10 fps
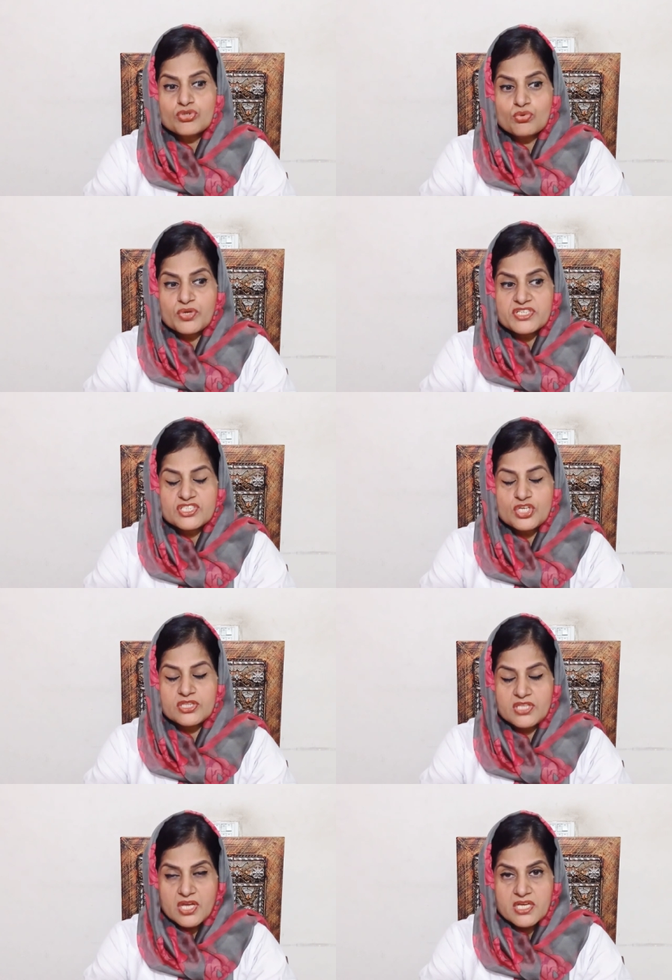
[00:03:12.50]
सूरज की
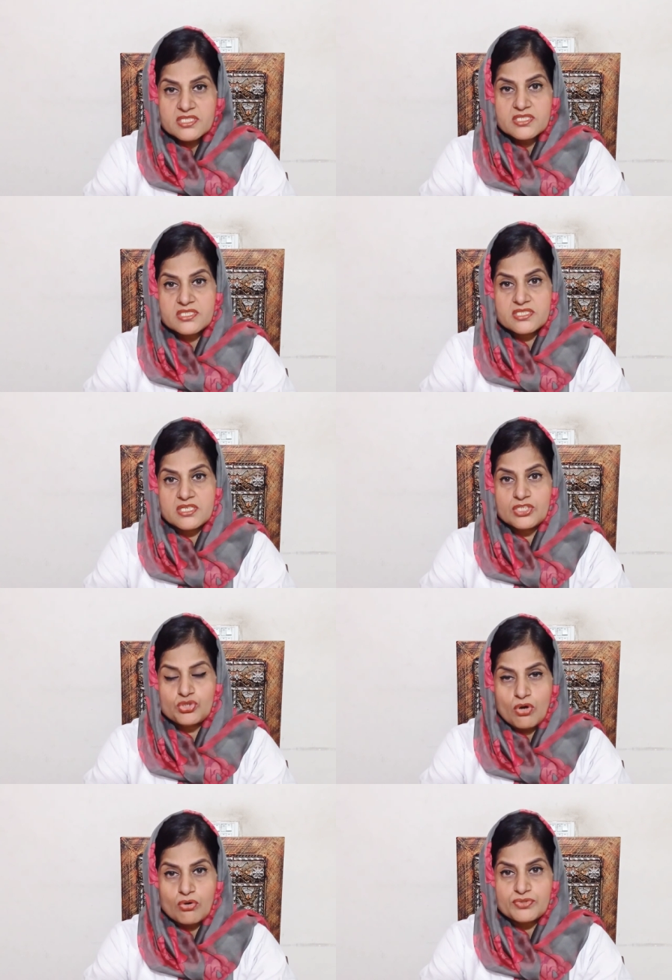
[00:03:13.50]
तेज़
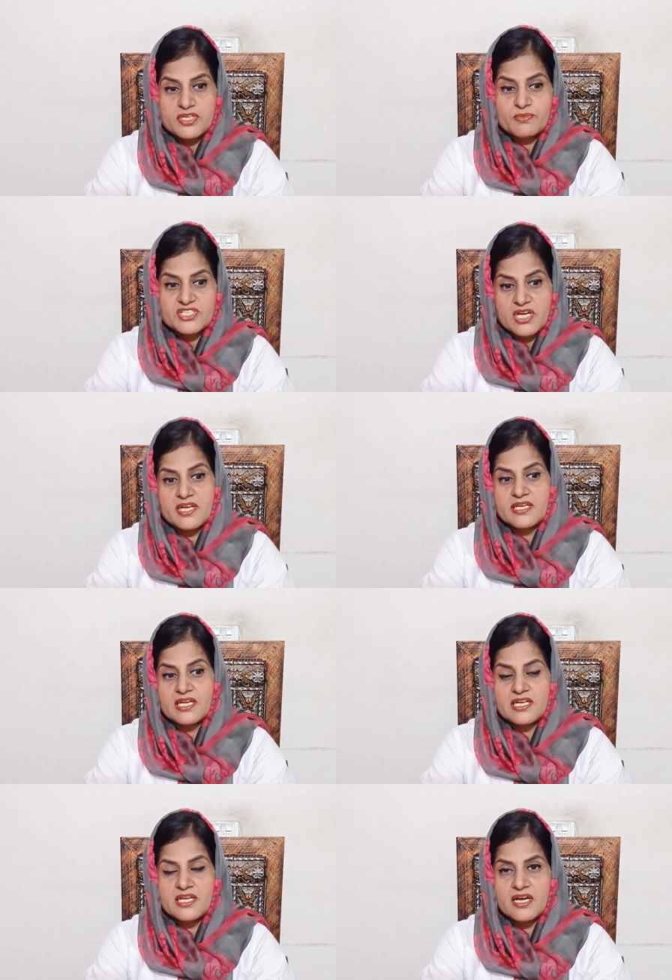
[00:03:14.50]
शुआओं से बचाने
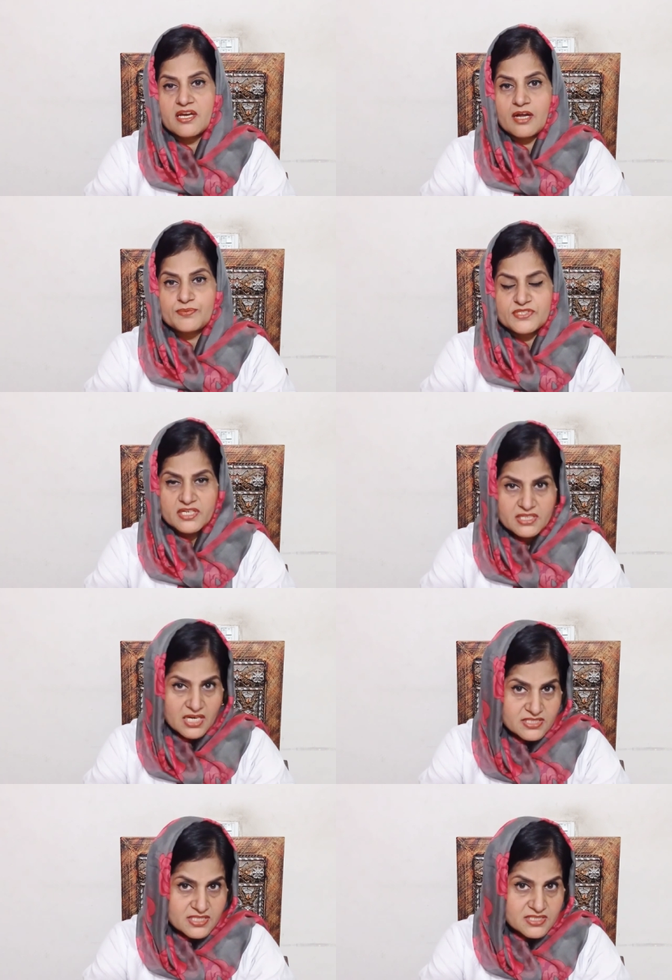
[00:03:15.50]
के लिए अगर आप सन
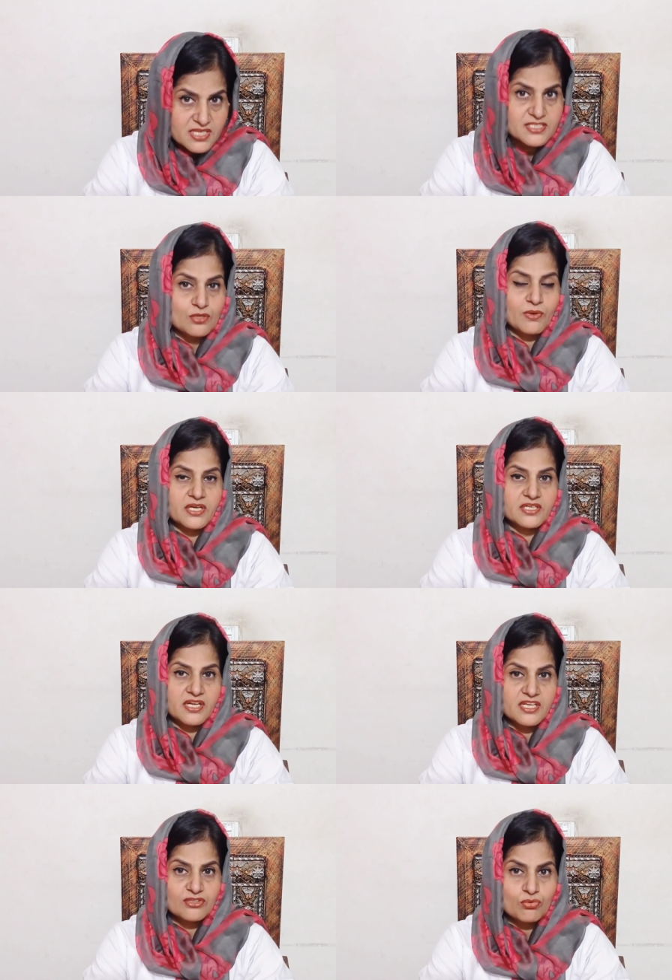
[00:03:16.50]
ग्लासेस का इस्तेमाल
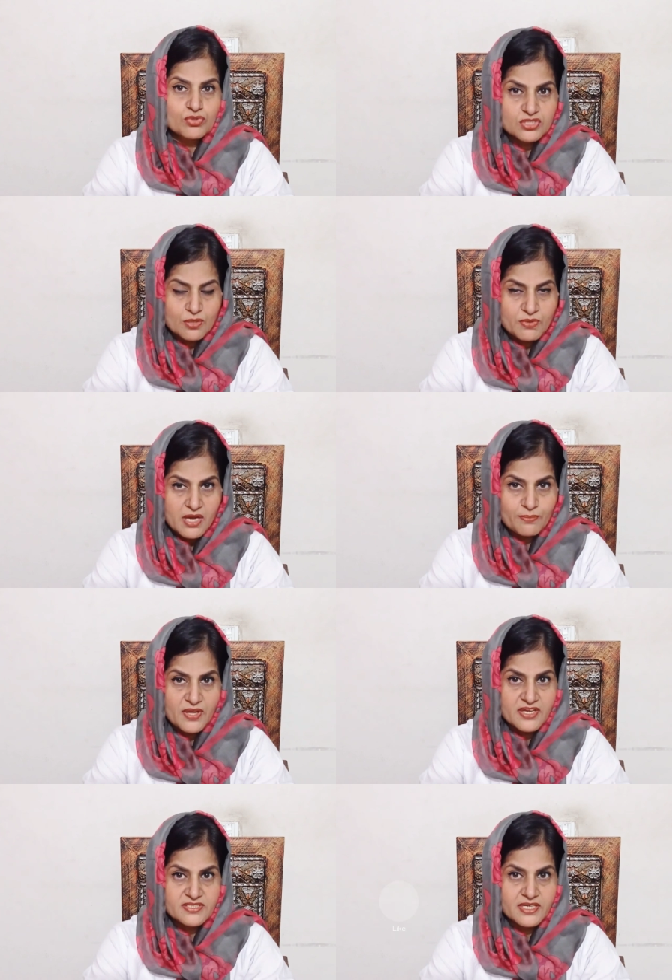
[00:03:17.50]
करें तो उससे भी
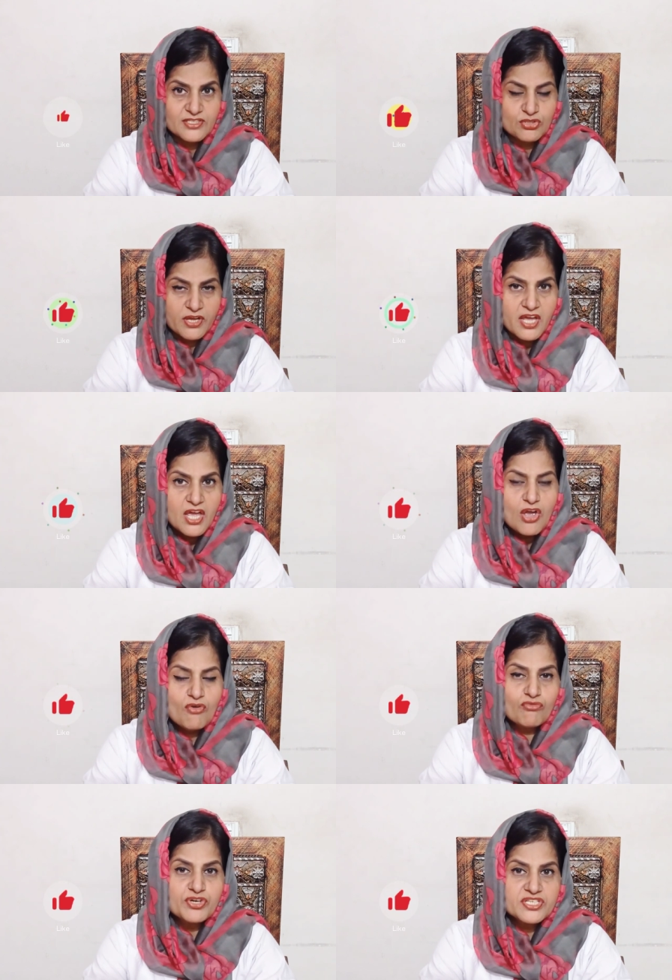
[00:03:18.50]
आपकी आईसाइट जो
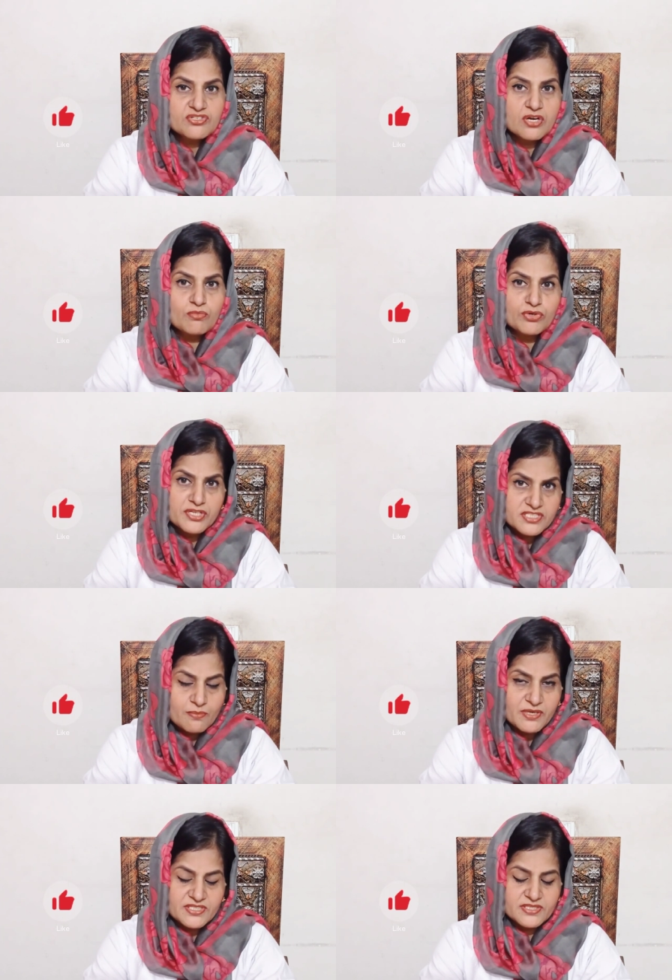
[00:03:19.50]
है वो डिस्टर्ब होने
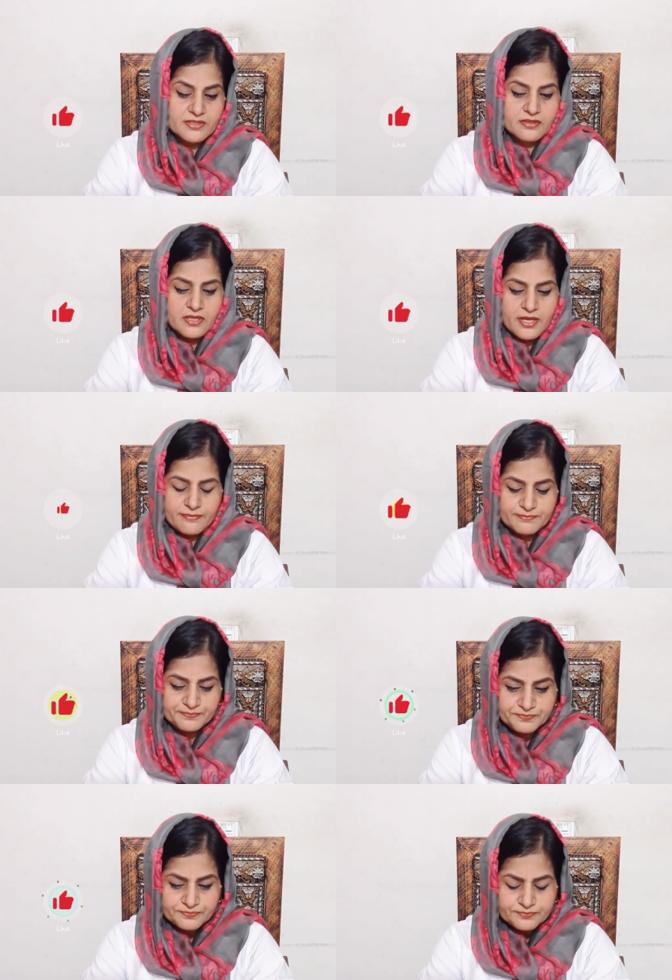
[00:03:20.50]
से बच सकती है
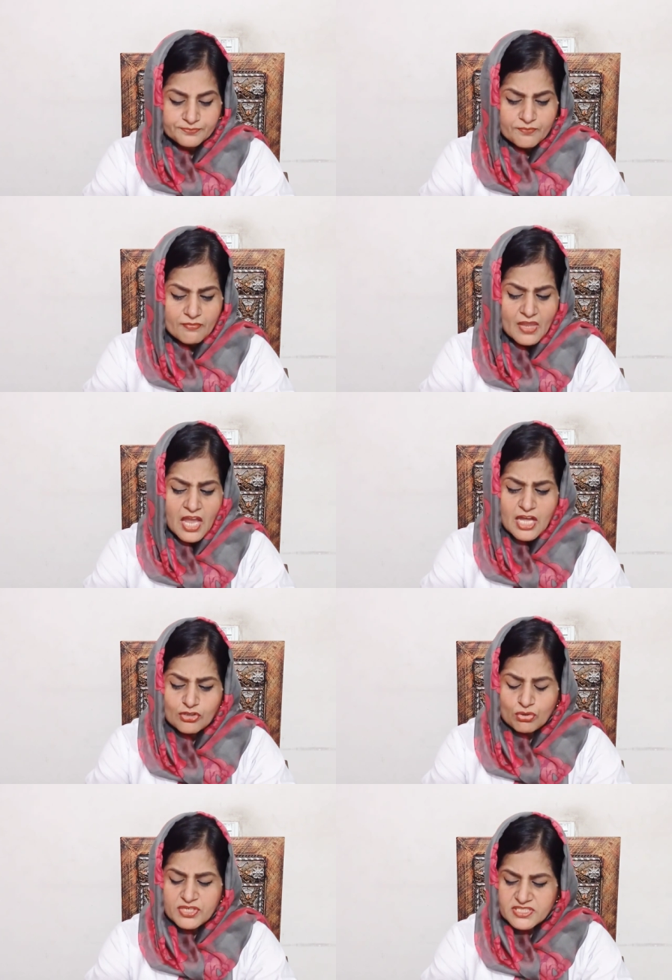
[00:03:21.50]

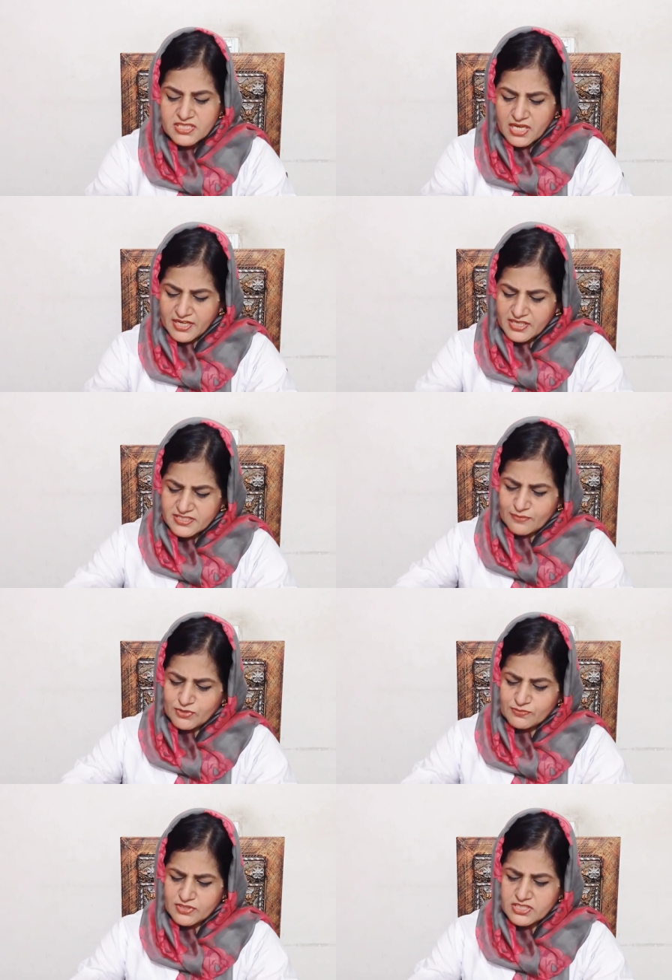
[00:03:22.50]
तो इसके साइलेंट
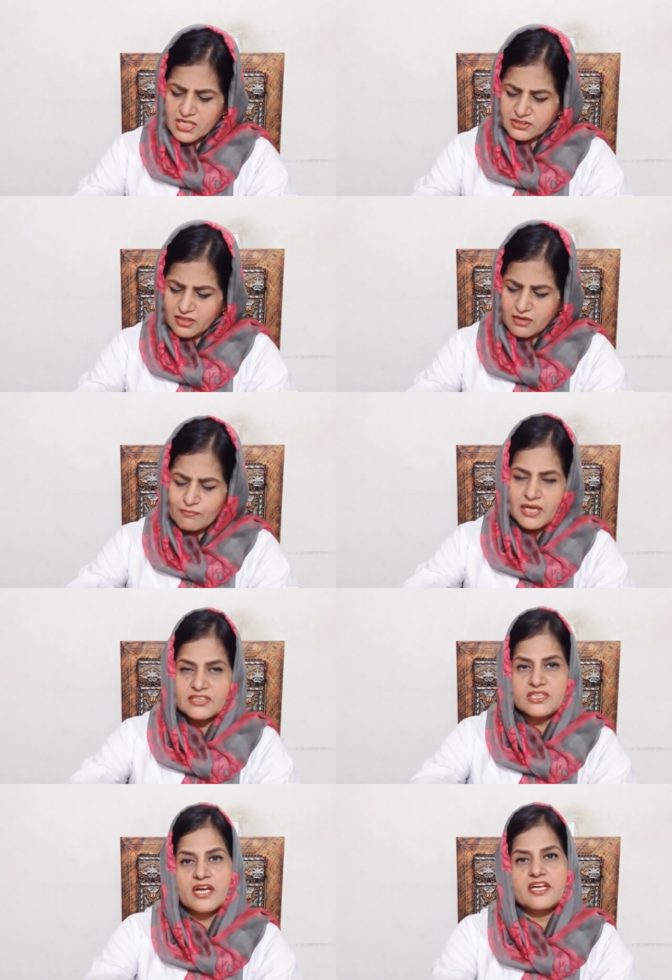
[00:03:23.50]
सिम्टम्स की जहाँ तक हम
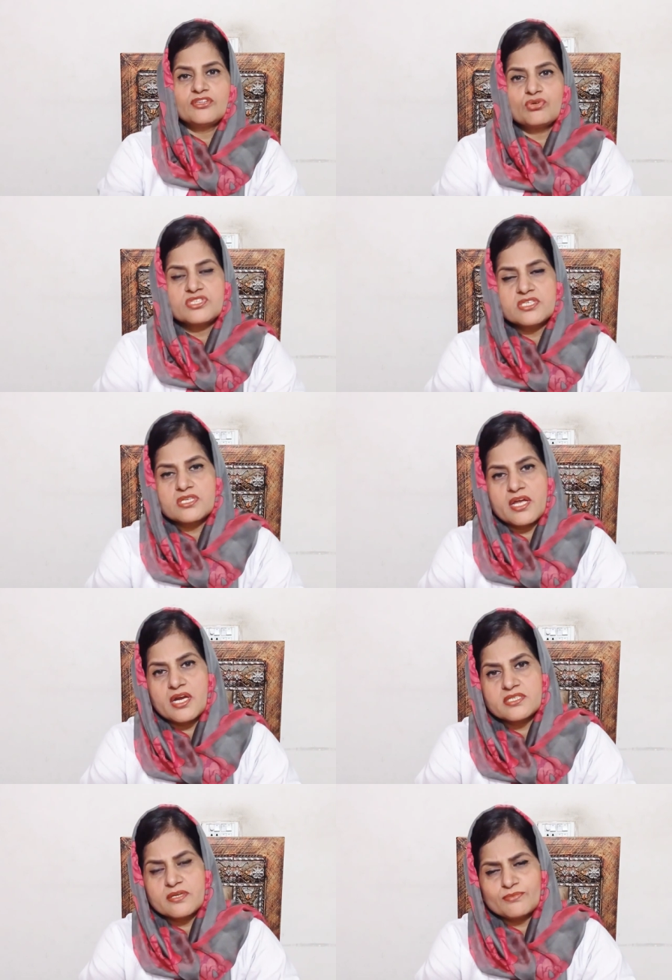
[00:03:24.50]
बात कर लें तो इसके
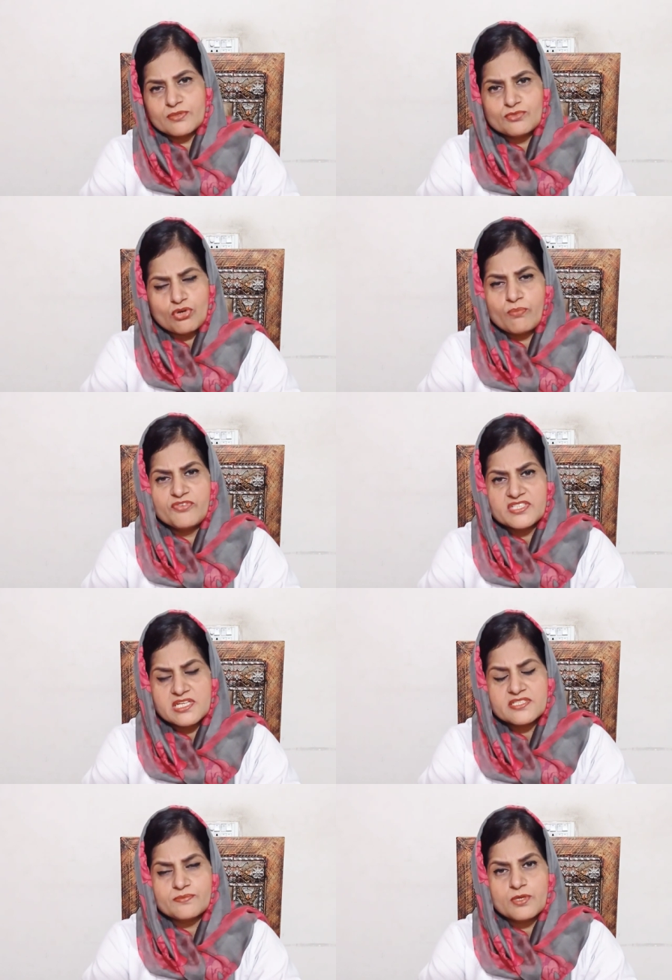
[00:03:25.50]
साइलेंट सिम्टम्स
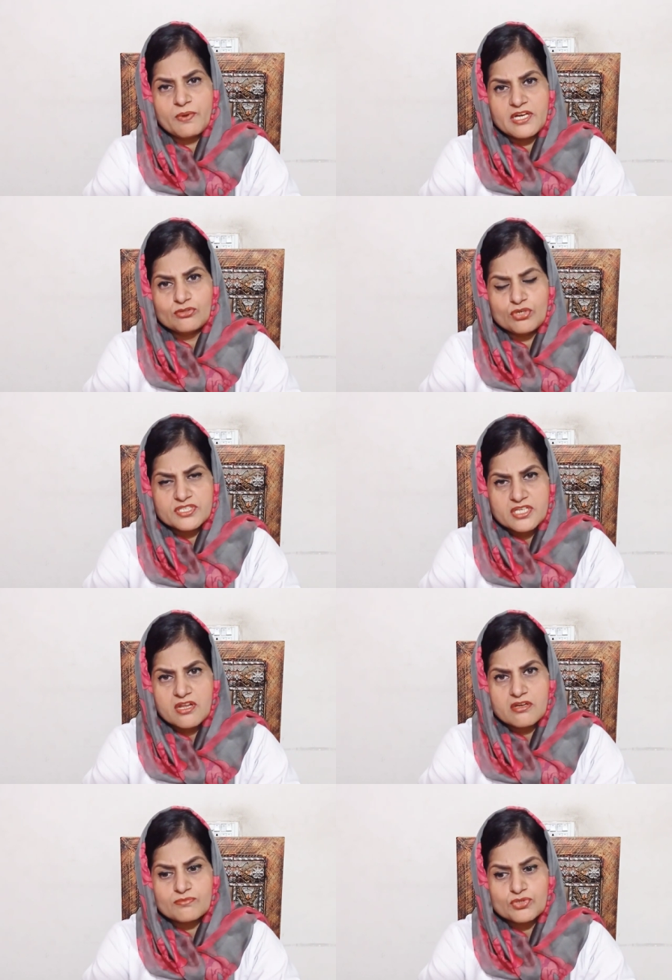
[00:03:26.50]
ऑब्वियसली सबसे पहले तो नज़र
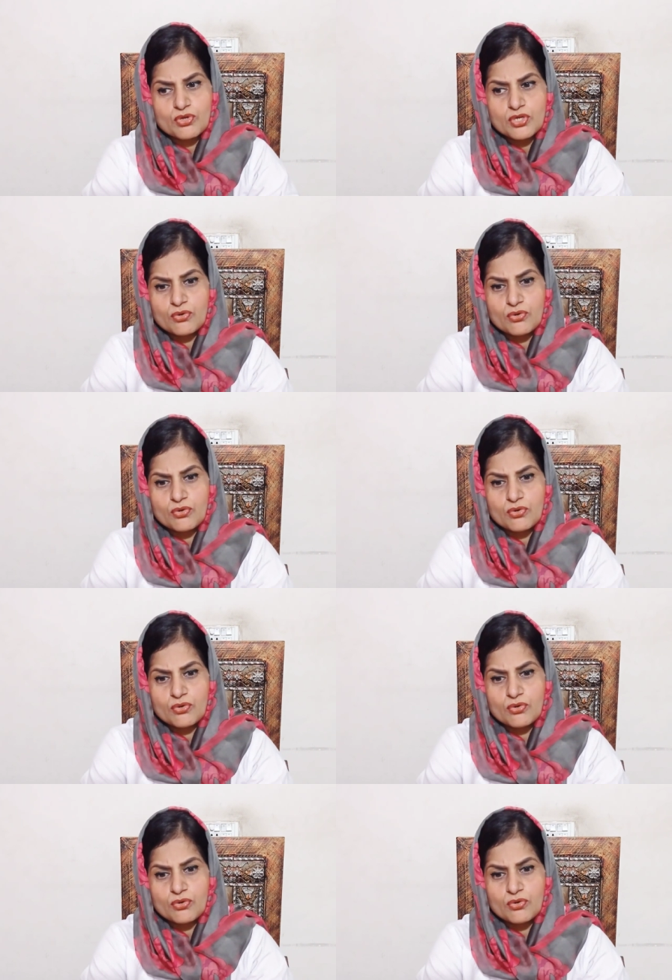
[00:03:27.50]
की कमज़ोरी